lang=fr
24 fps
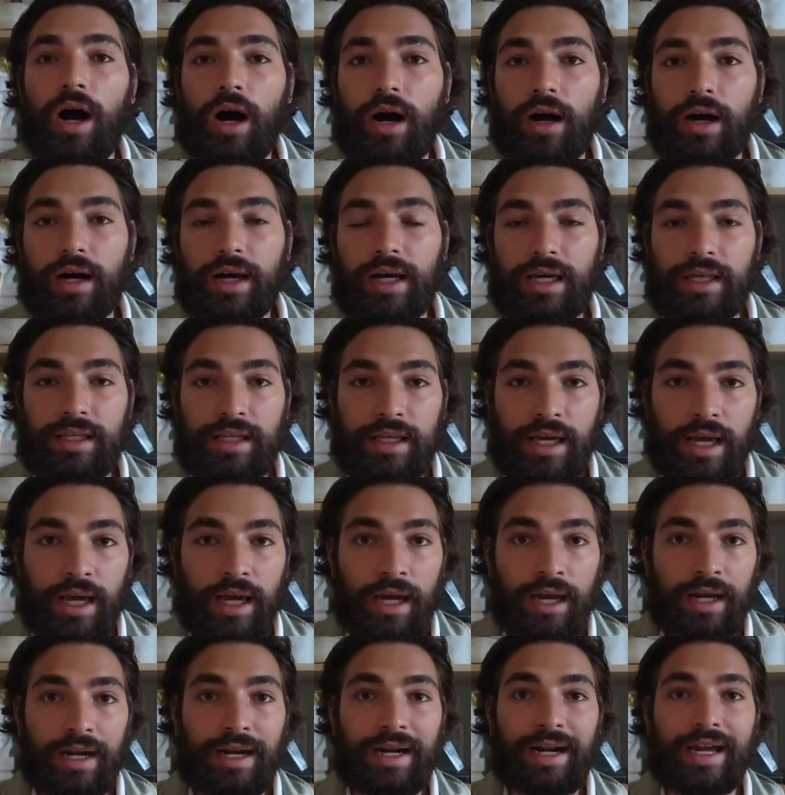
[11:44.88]

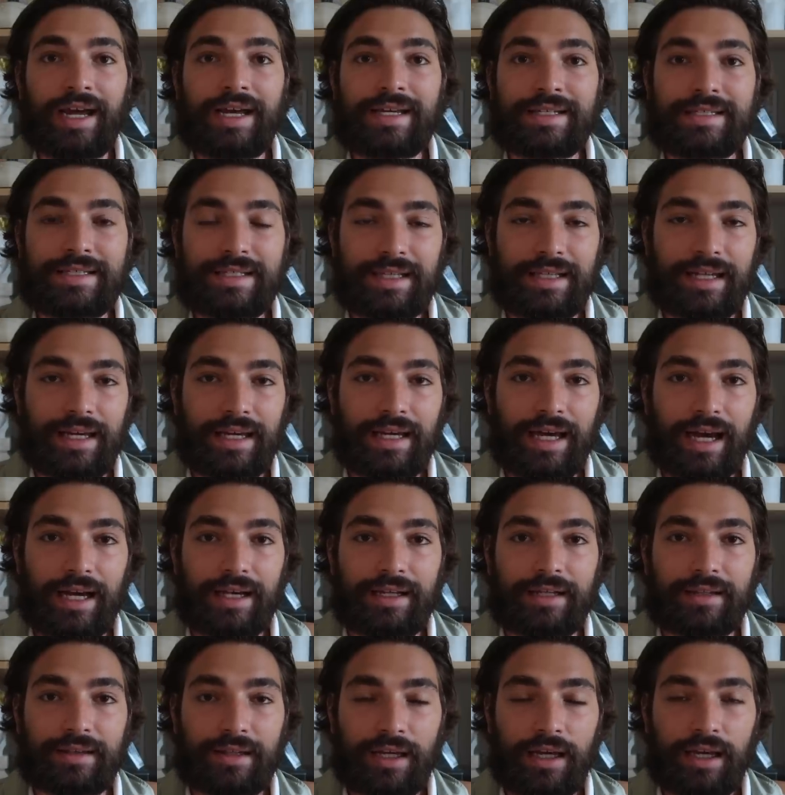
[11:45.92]
enrayer les
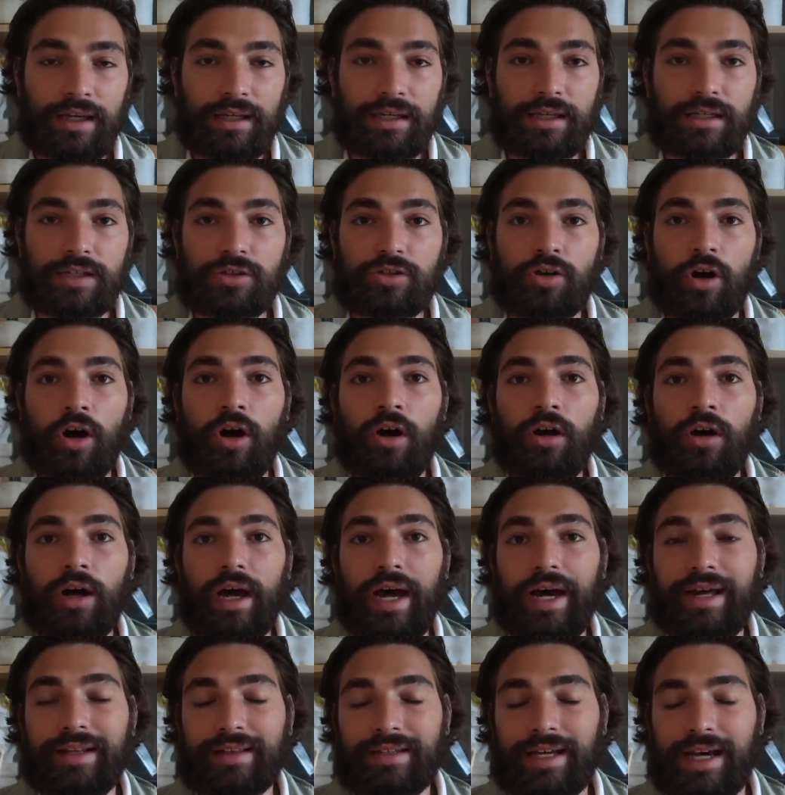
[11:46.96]
inégalités qui sont
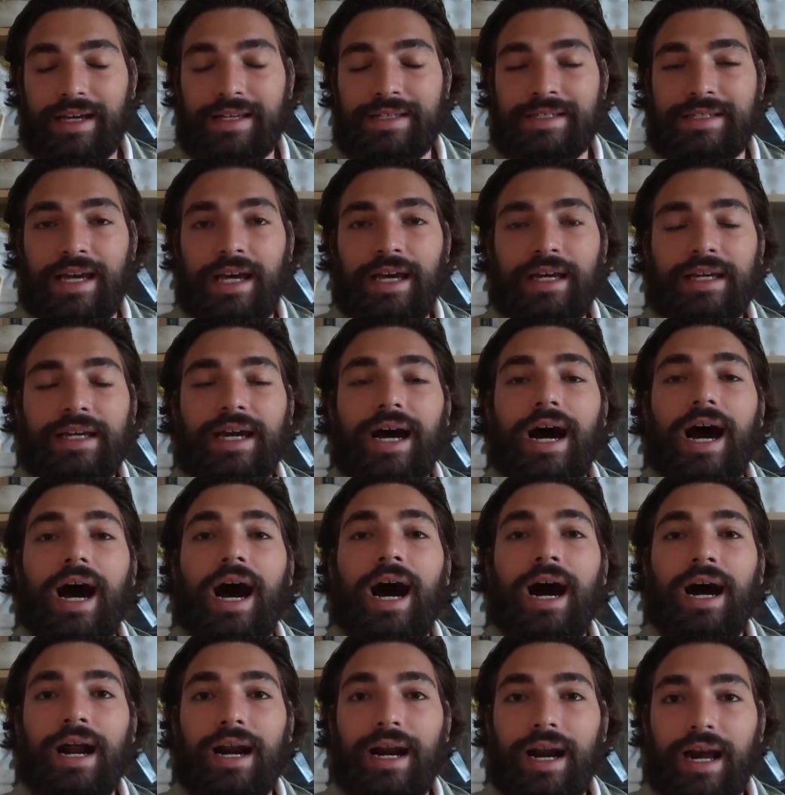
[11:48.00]
intrinsèques
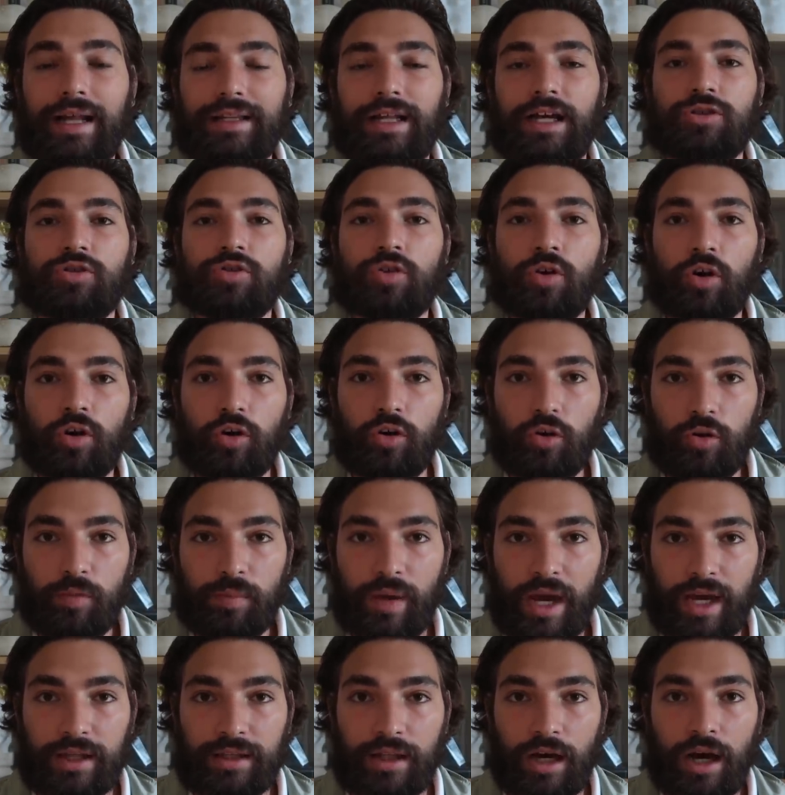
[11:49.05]
à la nature
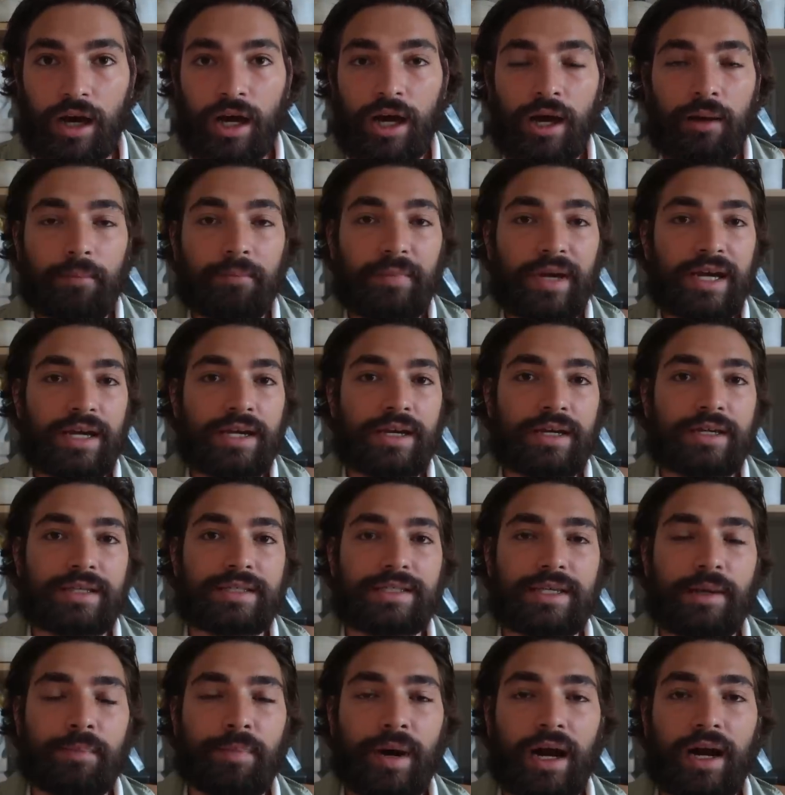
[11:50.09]
humaine. Mais
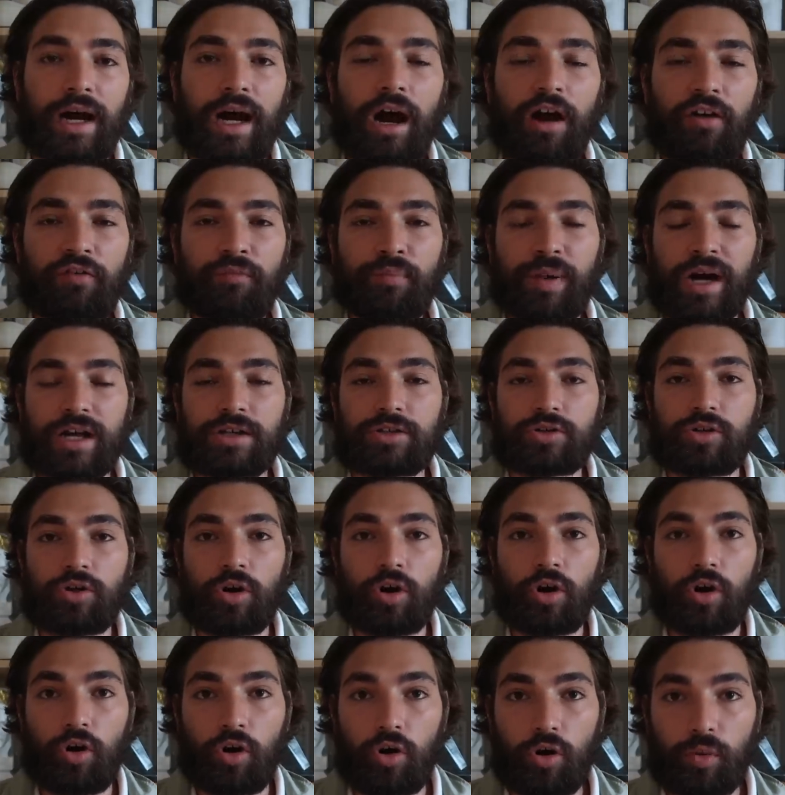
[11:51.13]
c'est pas grave parce que
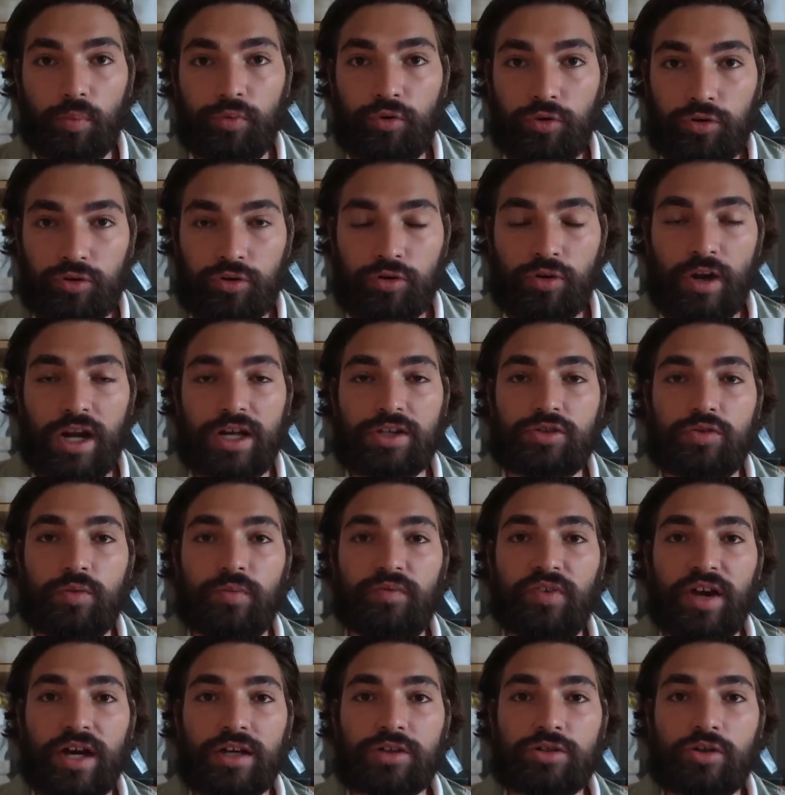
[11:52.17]
le but de la
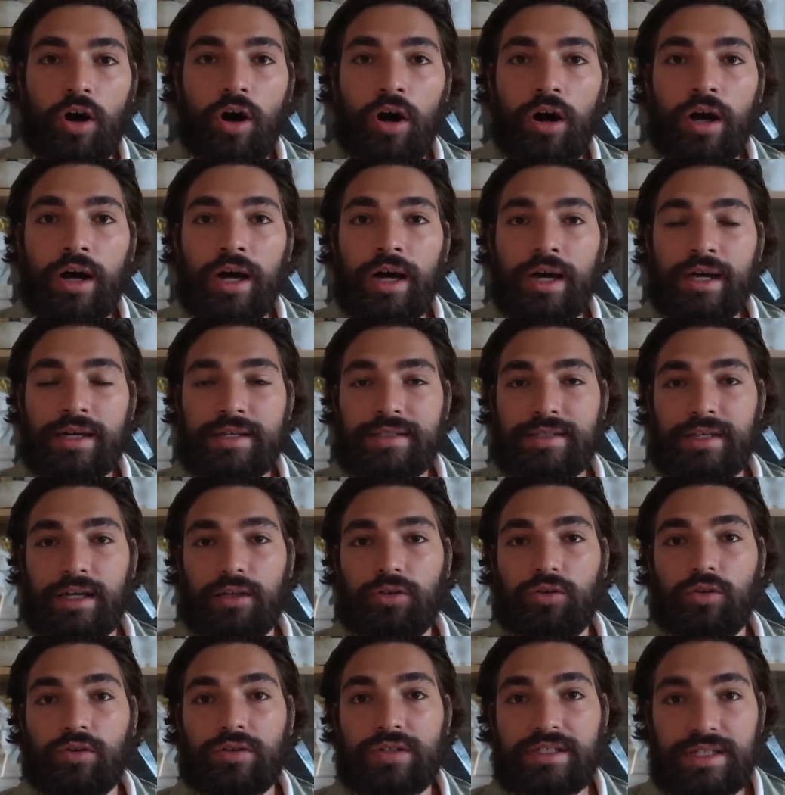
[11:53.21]
subversion, c'est
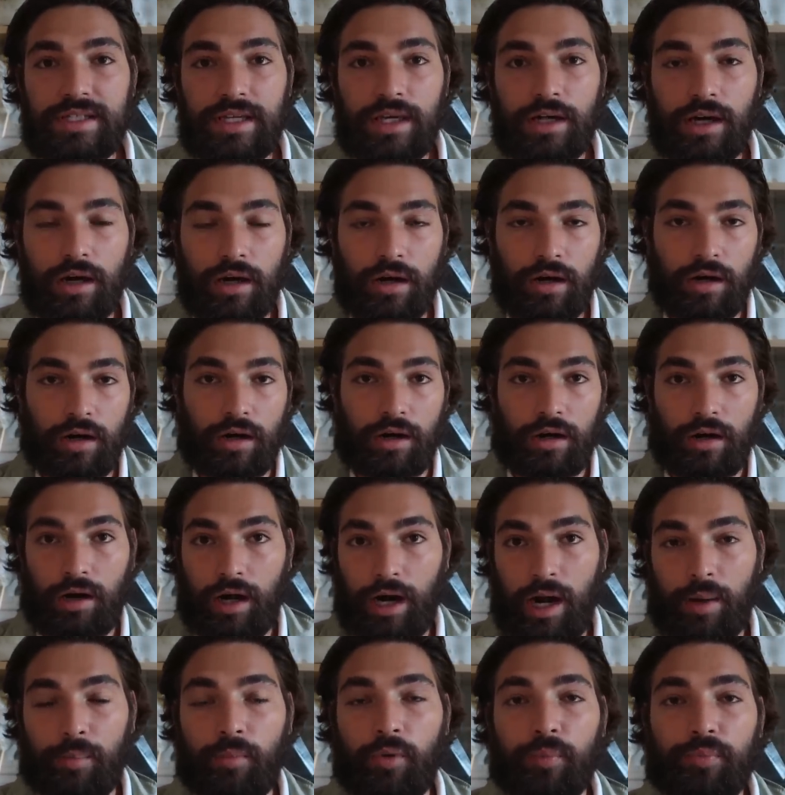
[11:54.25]
de dire à
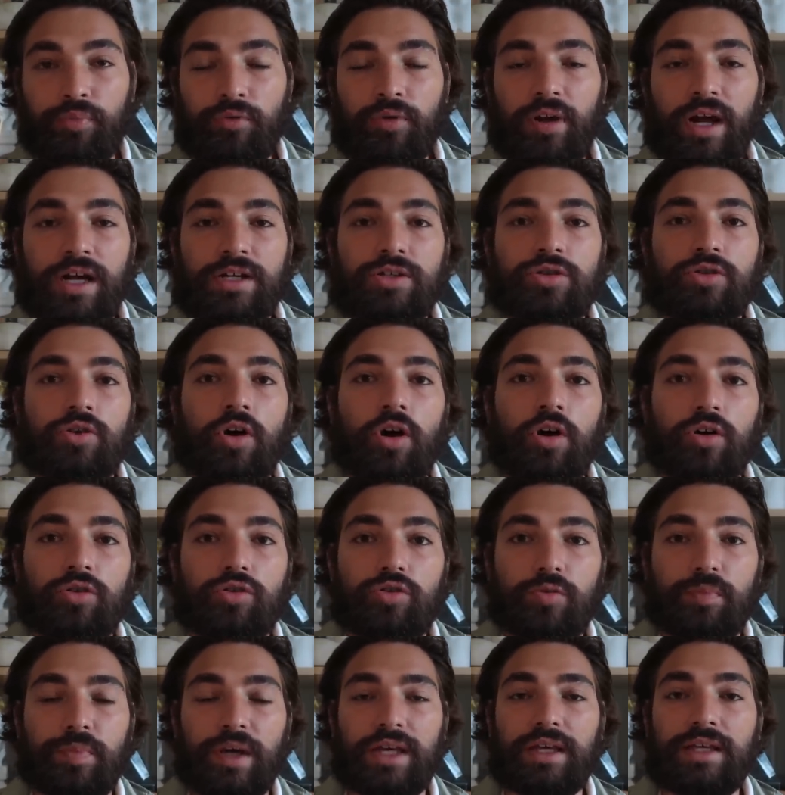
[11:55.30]
la population
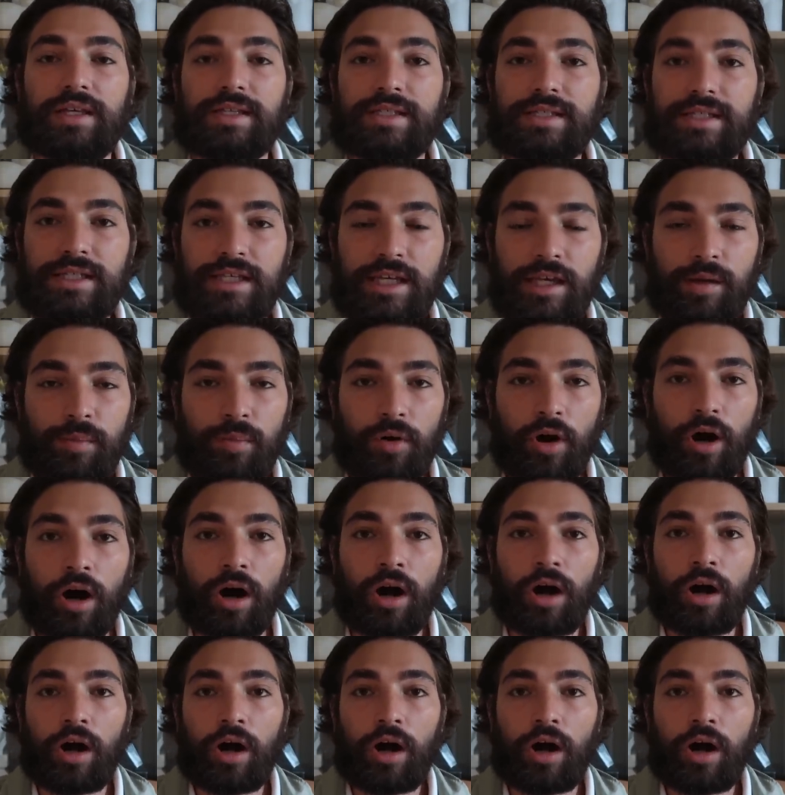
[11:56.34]
du pays cible